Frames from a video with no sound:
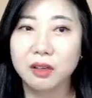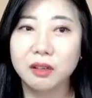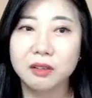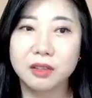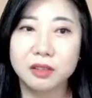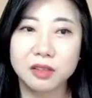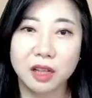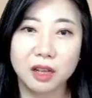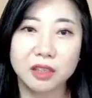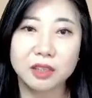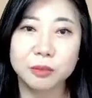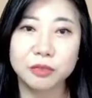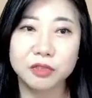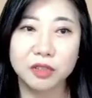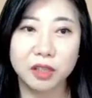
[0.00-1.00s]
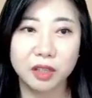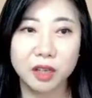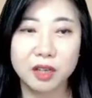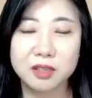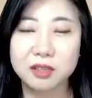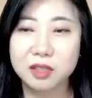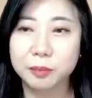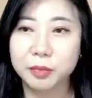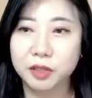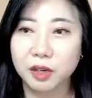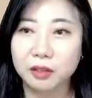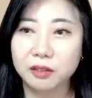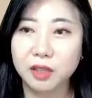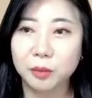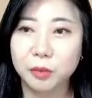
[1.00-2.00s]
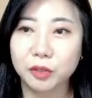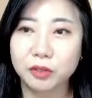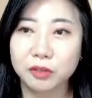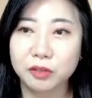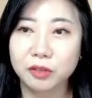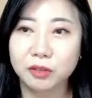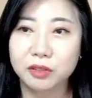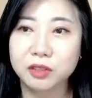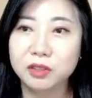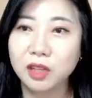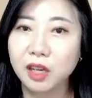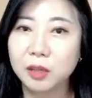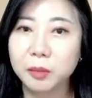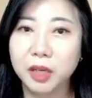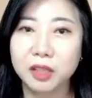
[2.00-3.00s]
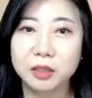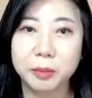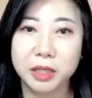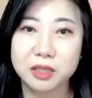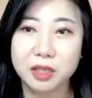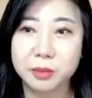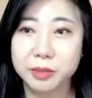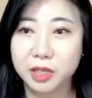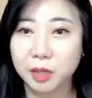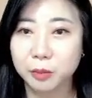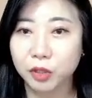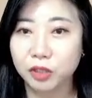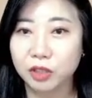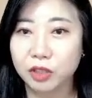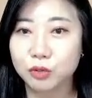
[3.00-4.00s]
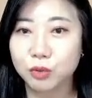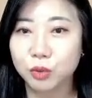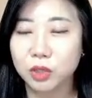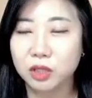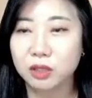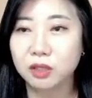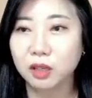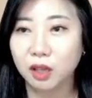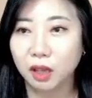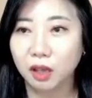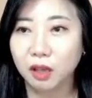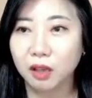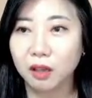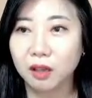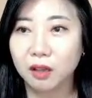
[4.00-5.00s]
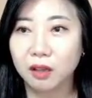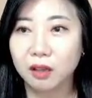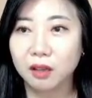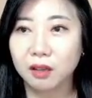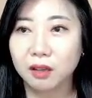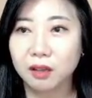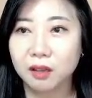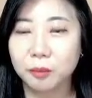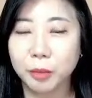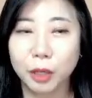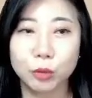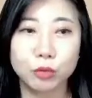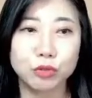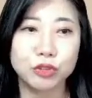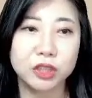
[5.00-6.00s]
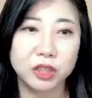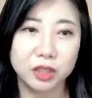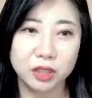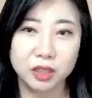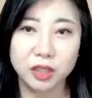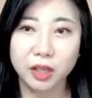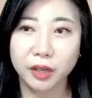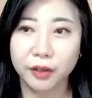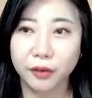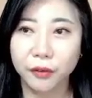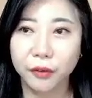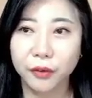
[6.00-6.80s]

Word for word: 그래서 내가 그분들에게 STP를 한다면은요. 그 다음 해에는 144명이 될 수도 있는 게 바로 우리 일이에요.